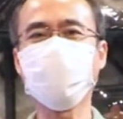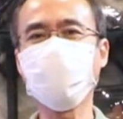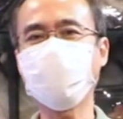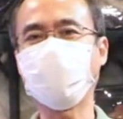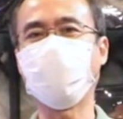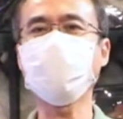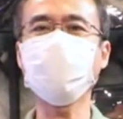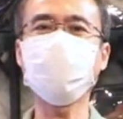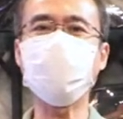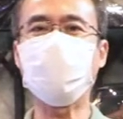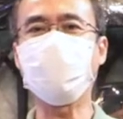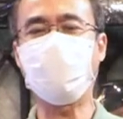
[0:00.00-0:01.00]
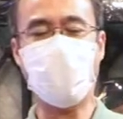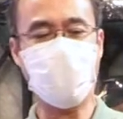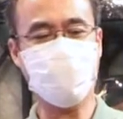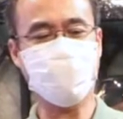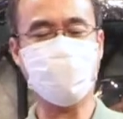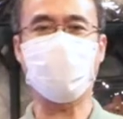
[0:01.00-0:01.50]
ลุยฝนลุยหิมะ
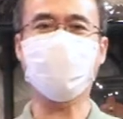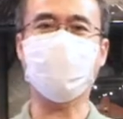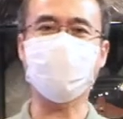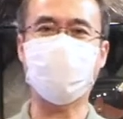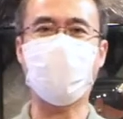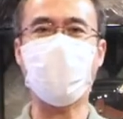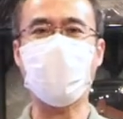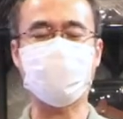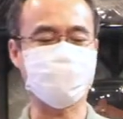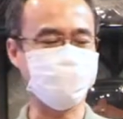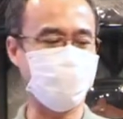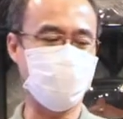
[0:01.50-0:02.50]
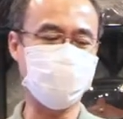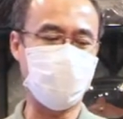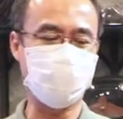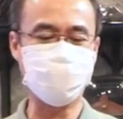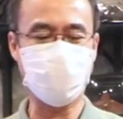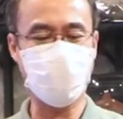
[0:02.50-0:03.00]
กันกระแทกอะไร
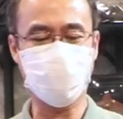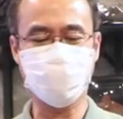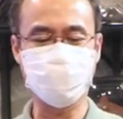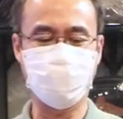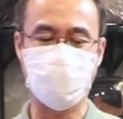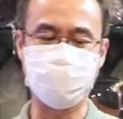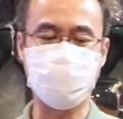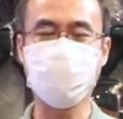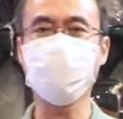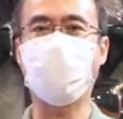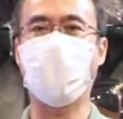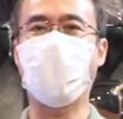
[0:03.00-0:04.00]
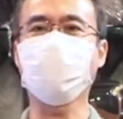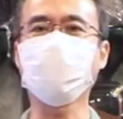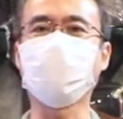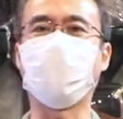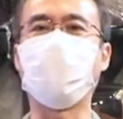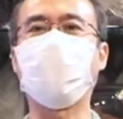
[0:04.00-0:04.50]
แบบเนี้ยเนี่ยมีลูกค้าลุ
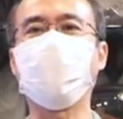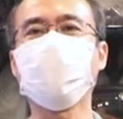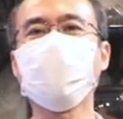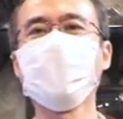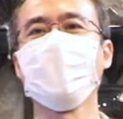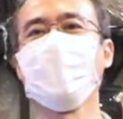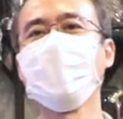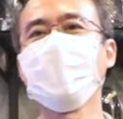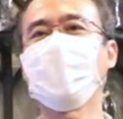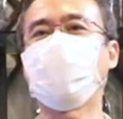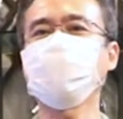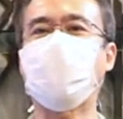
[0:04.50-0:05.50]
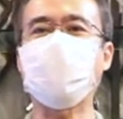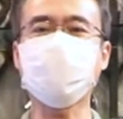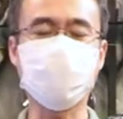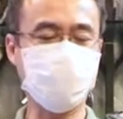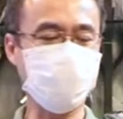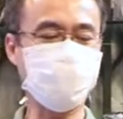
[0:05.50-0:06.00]
งหนอเขาเขาใช้
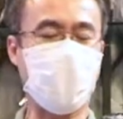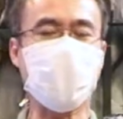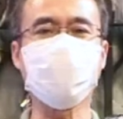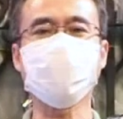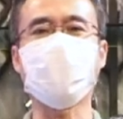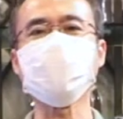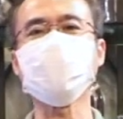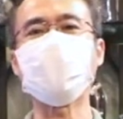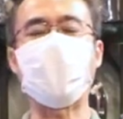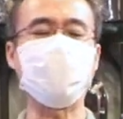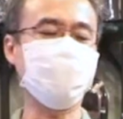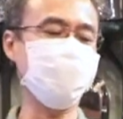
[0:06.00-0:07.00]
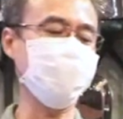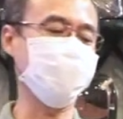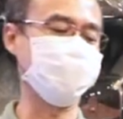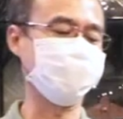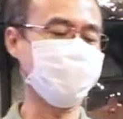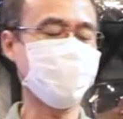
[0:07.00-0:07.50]
ตัวนี้ไปตอนสมัยที่
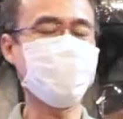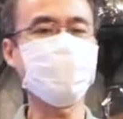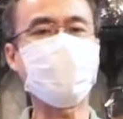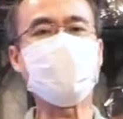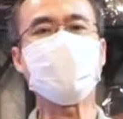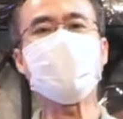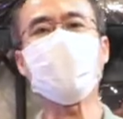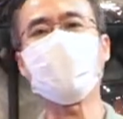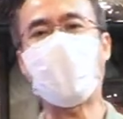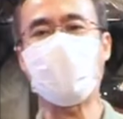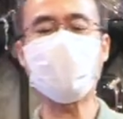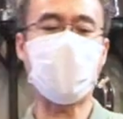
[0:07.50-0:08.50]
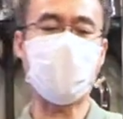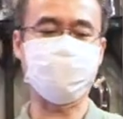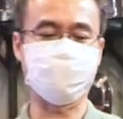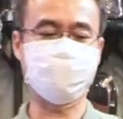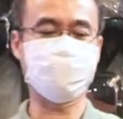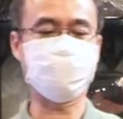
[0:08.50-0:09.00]
ไปเที่ยวไอแลน
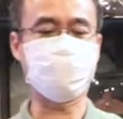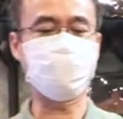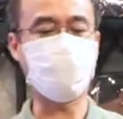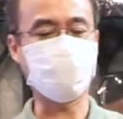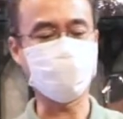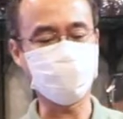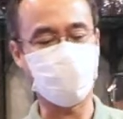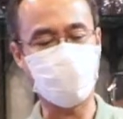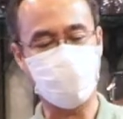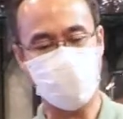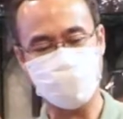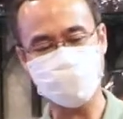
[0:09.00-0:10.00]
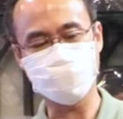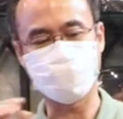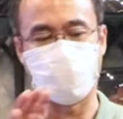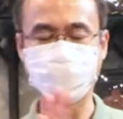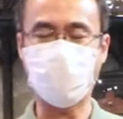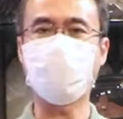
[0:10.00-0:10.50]
ด์ เขาบอกลุงหนอครับ
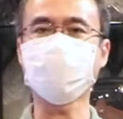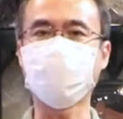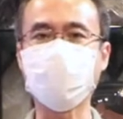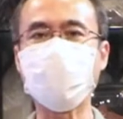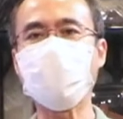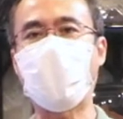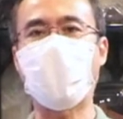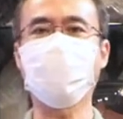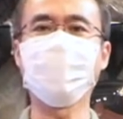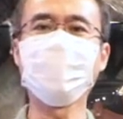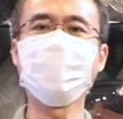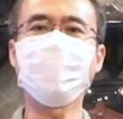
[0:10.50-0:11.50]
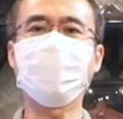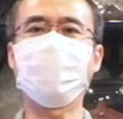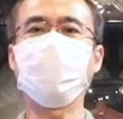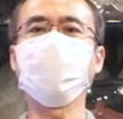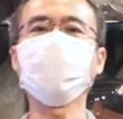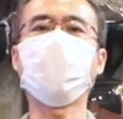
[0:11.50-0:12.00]
ผมต้องเอาตัวนี้แหละ
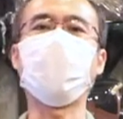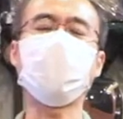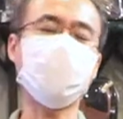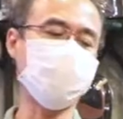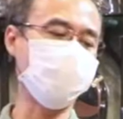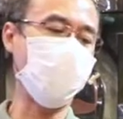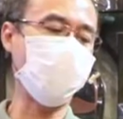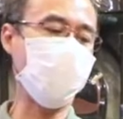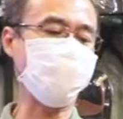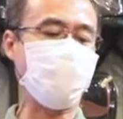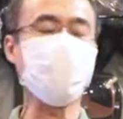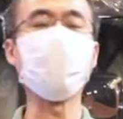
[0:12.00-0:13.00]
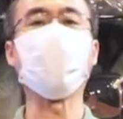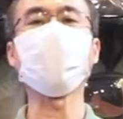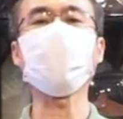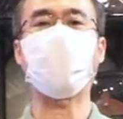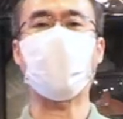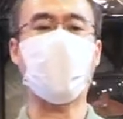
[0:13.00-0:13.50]
ไอ้ลุงหนอก็กลัวว่าเป็นห่วง
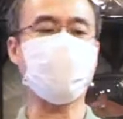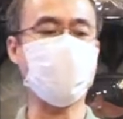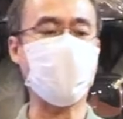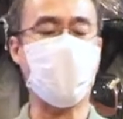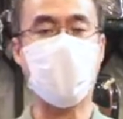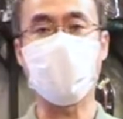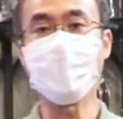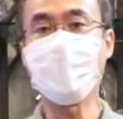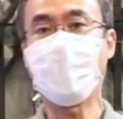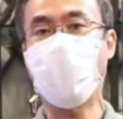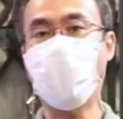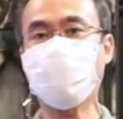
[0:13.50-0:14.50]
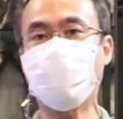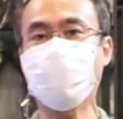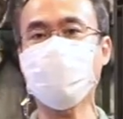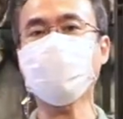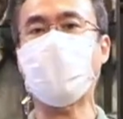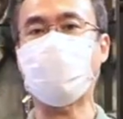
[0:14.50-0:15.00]
ลูกค้าเพราะว่าฮาร์ดเค
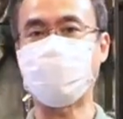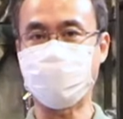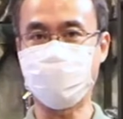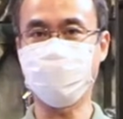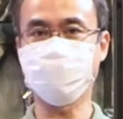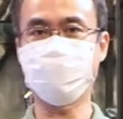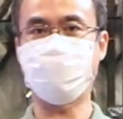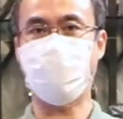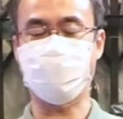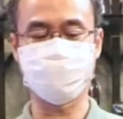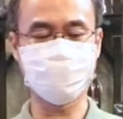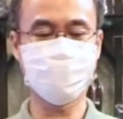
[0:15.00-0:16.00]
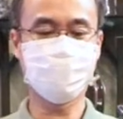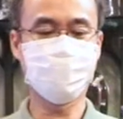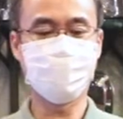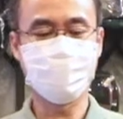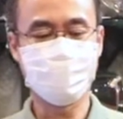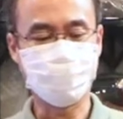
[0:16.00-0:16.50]
สน้ำหนักมันเยอะใช่ไหม
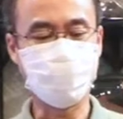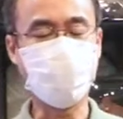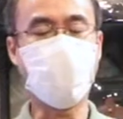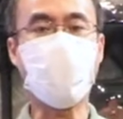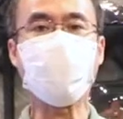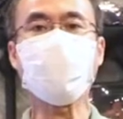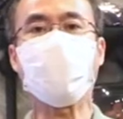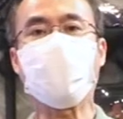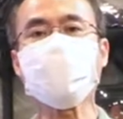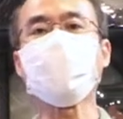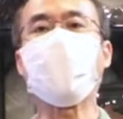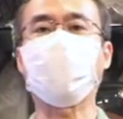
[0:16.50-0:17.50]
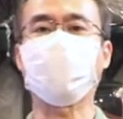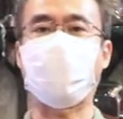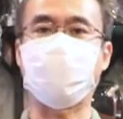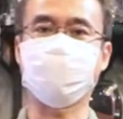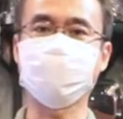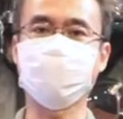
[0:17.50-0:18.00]
กลัวว่าลูกค้าจะแบกห
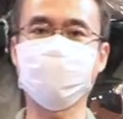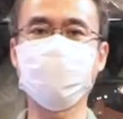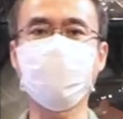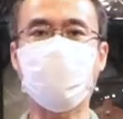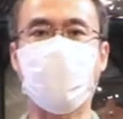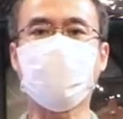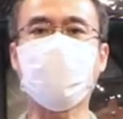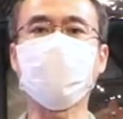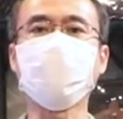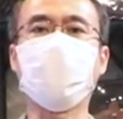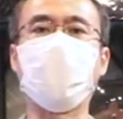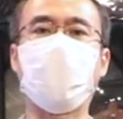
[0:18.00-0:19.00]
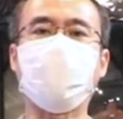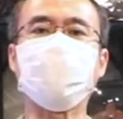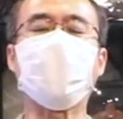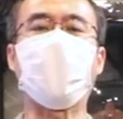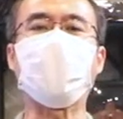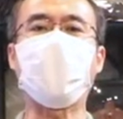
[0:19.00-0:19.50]
นัก ลูกค้าเขาบอกลุงหนอครับ
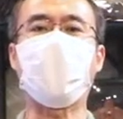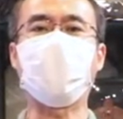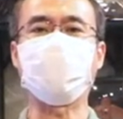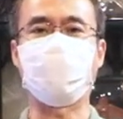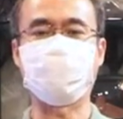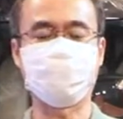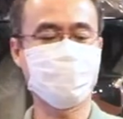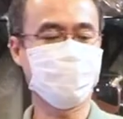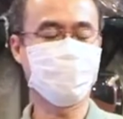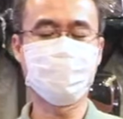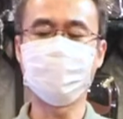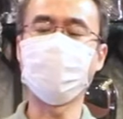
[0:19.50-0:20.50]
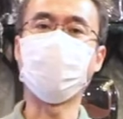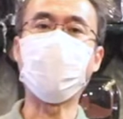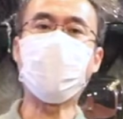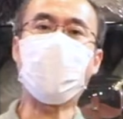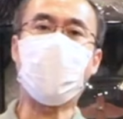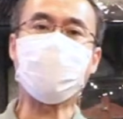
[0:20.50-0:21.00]
ที่ไอร์แลนด์เนี่ย
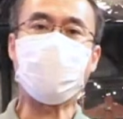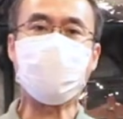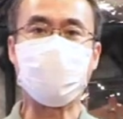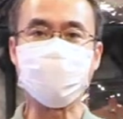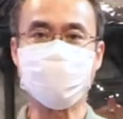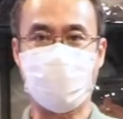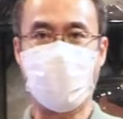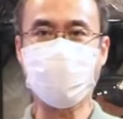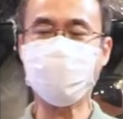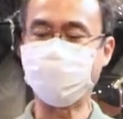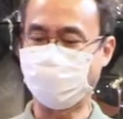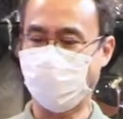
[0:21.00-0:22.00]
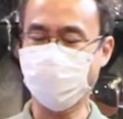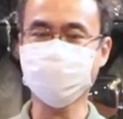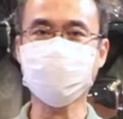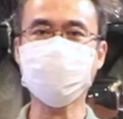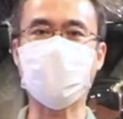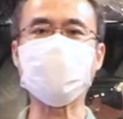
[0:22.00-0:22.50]
เวลาไปเก็บแสงเหนือ
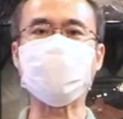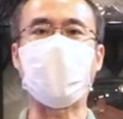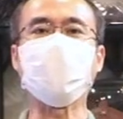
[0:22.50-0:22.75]
ไอแสง